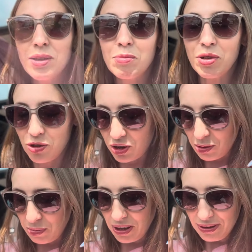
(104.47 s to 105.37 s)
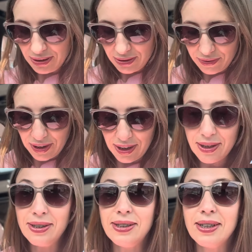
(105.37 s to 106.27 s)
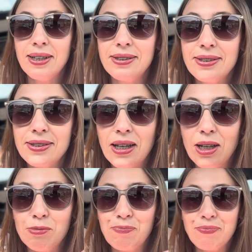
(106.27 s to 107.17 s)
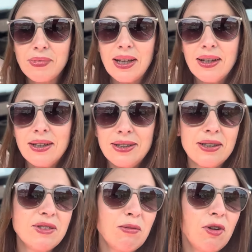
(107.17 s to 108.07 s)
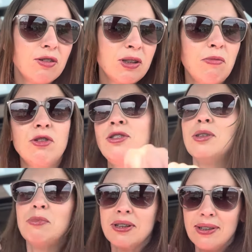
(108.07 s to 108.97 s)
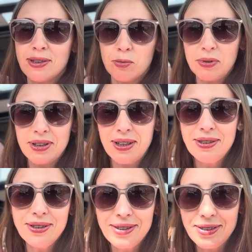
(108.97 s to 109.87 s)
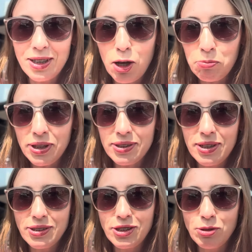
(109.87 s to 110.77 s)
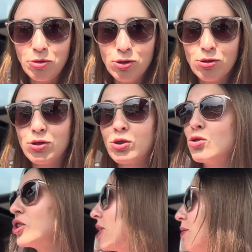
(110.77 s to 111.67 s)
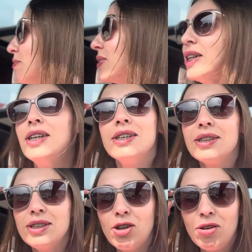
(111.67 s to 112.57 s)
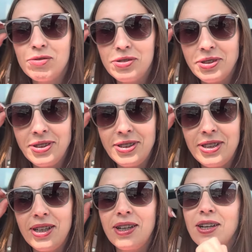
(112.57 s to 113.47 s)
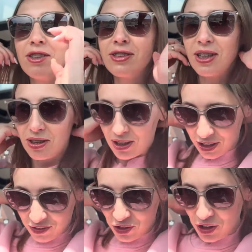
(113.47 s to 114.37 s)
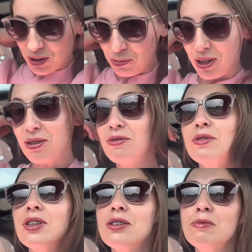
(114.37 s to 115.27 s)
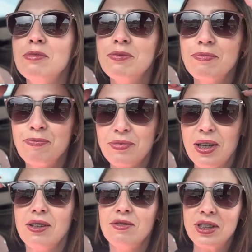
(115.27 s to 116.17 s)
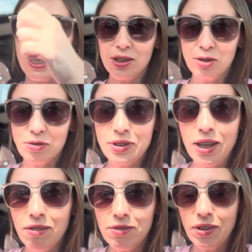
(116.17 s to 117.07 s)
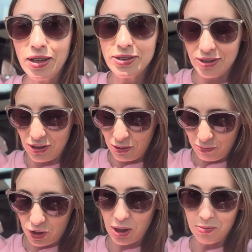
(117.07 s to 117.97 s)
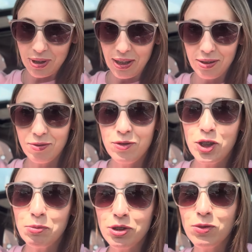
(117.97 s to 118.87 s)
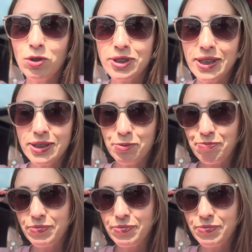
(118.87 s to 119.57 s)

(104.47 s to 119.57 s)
Proszę Państwa, jestem. Jestem w samochodzie, mam godzinę 15.15. 15. Za 15 minut ruszam do fryzjera. Ostatni raz widzicie mnie w tym wydaniu, w tej wersji ciemnej, w ciemnych włosach.